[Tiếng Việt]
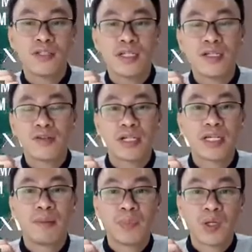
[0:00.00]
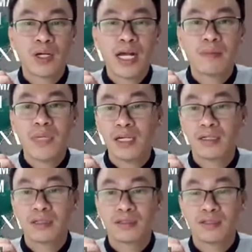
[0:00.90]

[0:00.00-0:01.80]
có rất nhiều cái điểm nó khác biệt